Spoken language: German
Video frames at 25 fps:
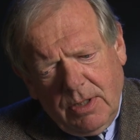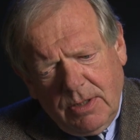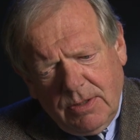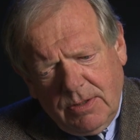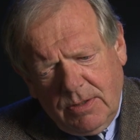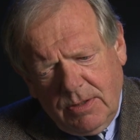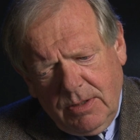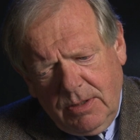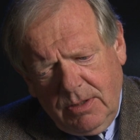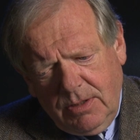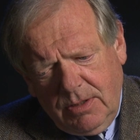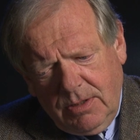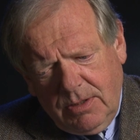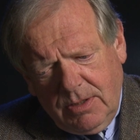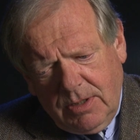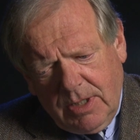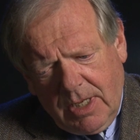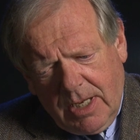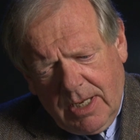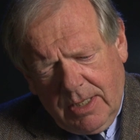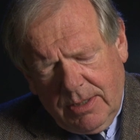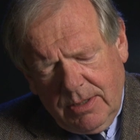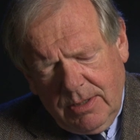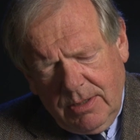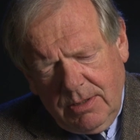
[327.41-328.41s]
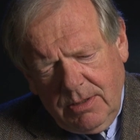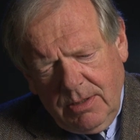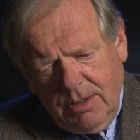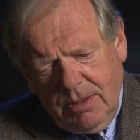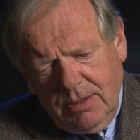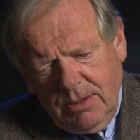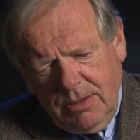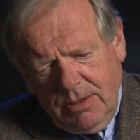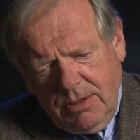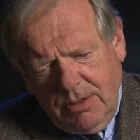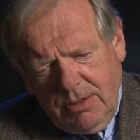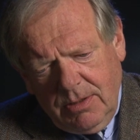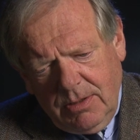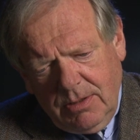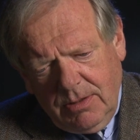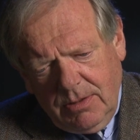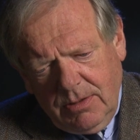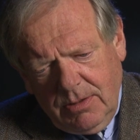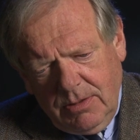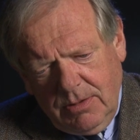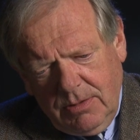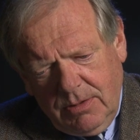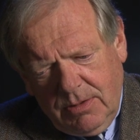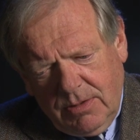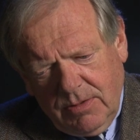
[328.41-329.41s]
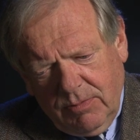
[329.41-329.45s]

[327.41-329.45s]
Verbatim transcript: dass ich dann äh,